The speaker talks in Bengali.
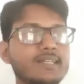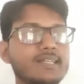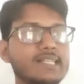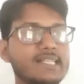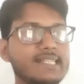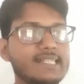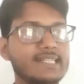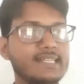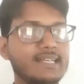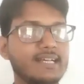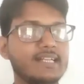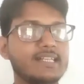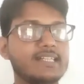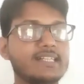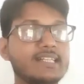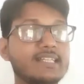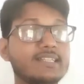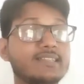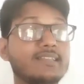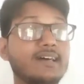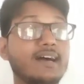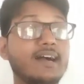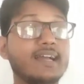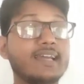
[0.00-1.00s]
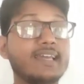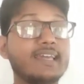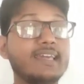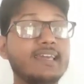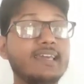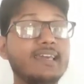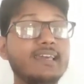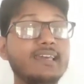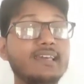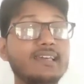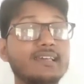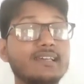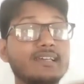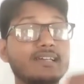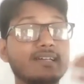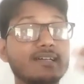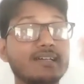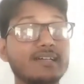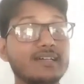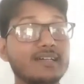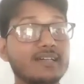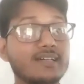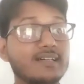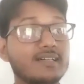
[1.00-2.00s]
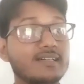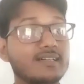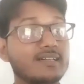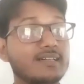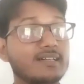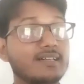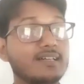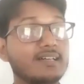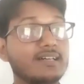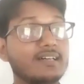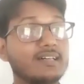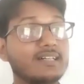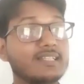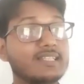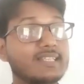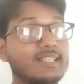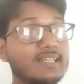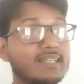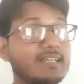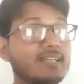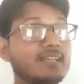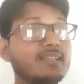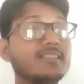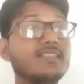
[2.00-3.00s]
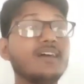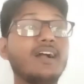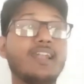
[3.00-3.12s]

সে আসছে তাকে দেখে